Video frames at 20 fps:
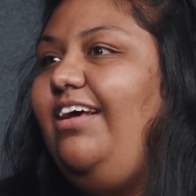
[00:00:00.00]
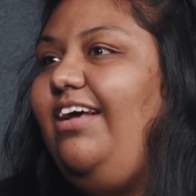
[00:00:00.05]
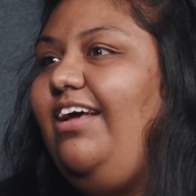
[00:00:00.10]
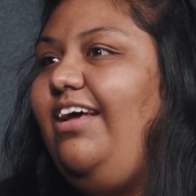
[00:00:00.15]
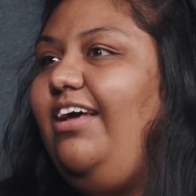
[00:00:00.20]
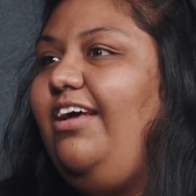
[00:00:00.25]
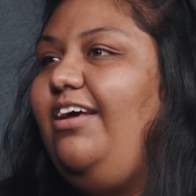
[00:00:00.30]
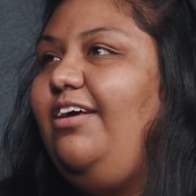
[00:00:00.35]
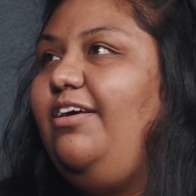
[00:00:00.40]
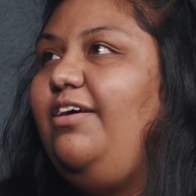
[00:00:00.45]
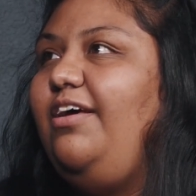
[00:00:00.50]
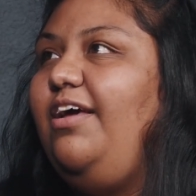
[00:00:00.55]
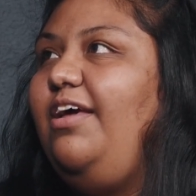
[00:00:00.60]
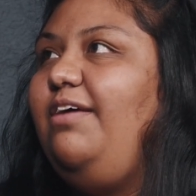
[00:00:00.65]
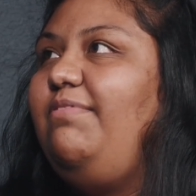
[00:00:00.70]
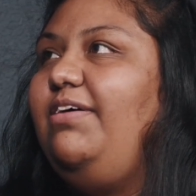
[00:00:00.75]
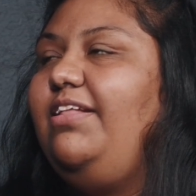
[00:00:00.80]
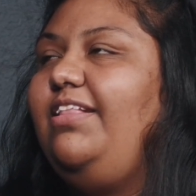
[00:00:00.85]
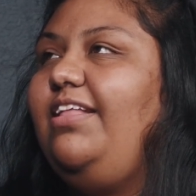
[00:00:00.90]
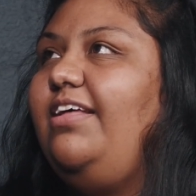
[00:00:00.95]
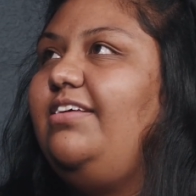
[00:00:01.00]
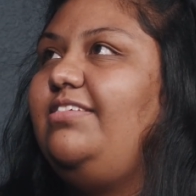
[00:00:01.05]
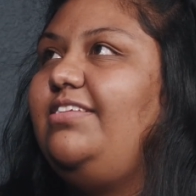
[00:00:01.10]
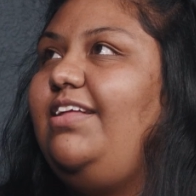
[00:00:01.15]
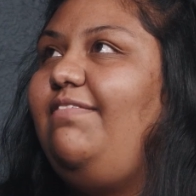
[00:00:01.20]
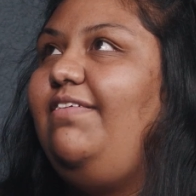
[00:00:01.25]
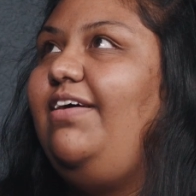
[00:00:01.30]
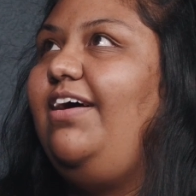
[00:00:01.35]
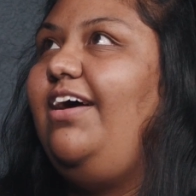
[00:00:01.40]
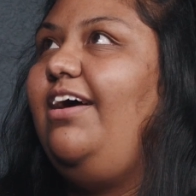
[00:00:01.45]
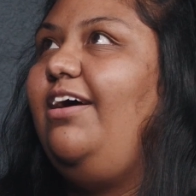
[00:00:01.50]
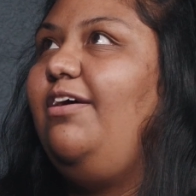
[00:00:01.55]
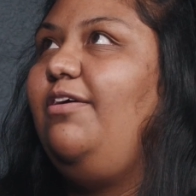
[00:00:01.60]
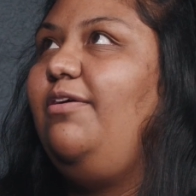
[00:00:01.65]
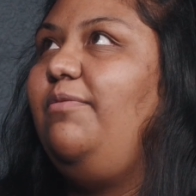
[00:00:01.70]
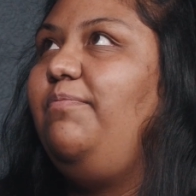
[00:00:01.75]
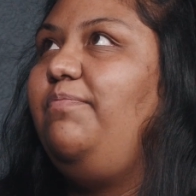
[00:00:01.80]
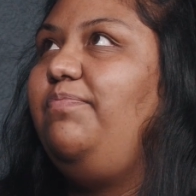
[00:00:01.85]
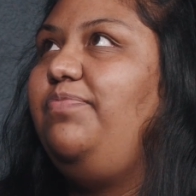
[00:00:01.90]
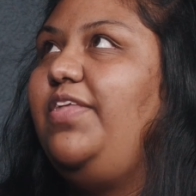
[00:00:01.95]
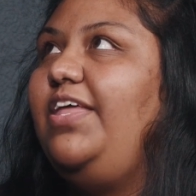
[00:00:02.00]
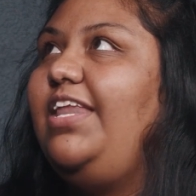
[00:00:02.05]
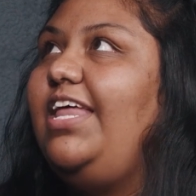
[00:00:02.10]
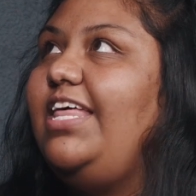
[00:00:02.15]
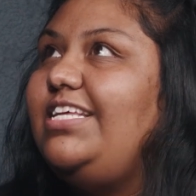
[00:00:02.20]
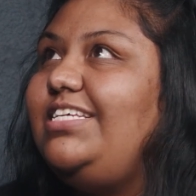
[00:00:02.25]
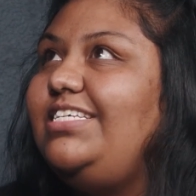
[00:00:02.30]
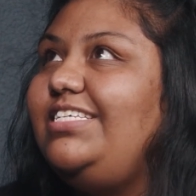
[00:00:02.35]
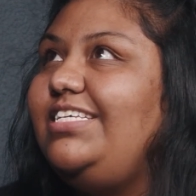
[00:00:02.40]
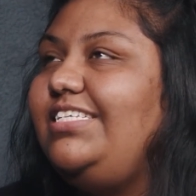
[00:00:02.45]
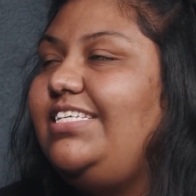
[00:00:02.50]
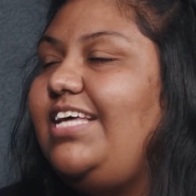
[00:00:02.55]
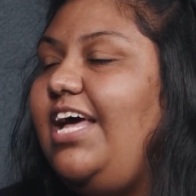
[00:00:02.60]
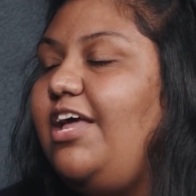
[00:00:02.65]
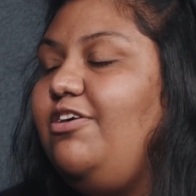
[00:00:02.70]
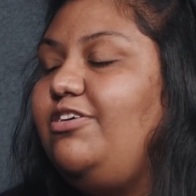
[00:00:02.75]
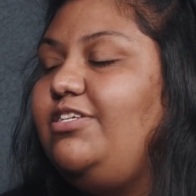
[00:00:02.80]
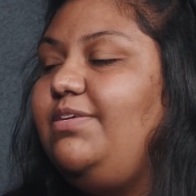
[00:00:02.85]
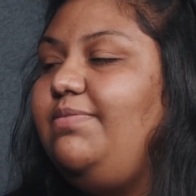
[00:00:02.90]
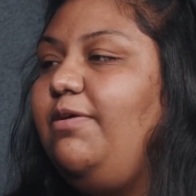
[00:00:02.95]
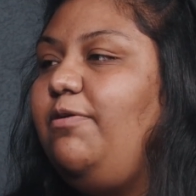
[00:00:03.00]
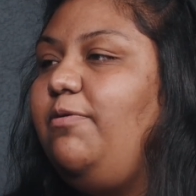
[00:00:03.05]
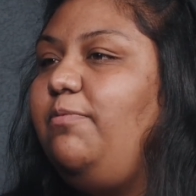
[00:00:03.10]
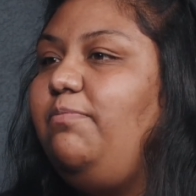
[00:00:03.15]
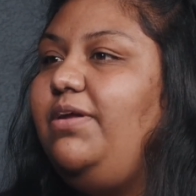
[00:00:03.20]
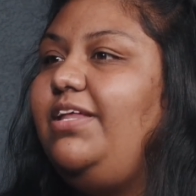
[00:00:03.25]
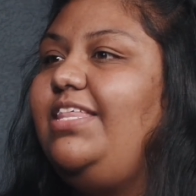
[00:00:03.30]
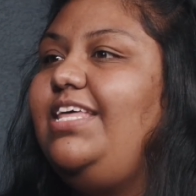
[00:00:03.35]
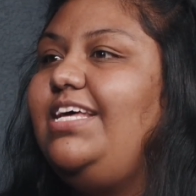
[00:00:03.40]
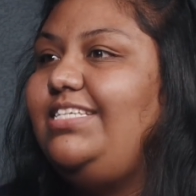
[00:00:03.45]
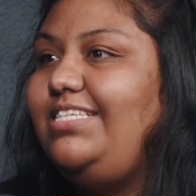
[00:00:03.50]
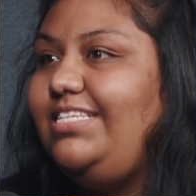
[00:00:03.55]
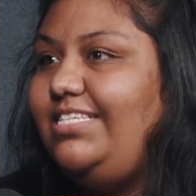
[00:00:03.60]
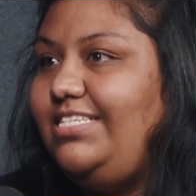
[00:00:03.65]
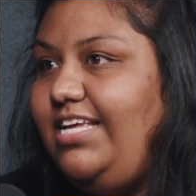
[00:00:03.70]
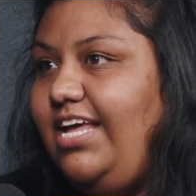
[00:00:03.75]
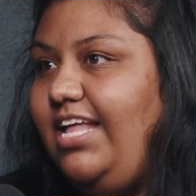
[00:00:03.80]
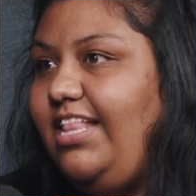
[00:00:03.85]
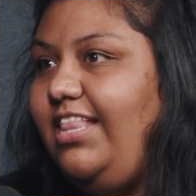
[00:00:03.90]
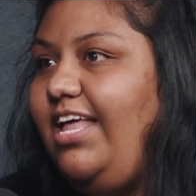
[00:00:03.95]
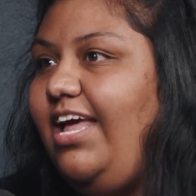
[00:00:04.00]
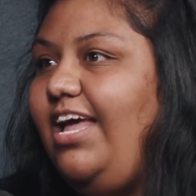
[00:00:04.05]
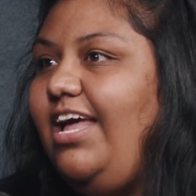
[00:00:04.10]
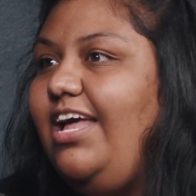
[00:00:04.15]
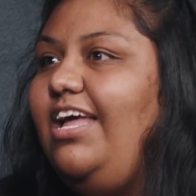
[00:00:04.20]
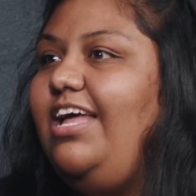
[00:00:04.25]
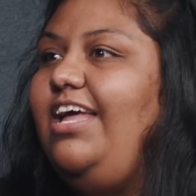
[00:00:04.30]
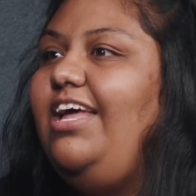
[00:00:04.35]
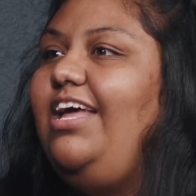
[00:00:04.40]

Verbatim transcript: Oh, eh, estaba tenía 16 años, iba a cumplir 17,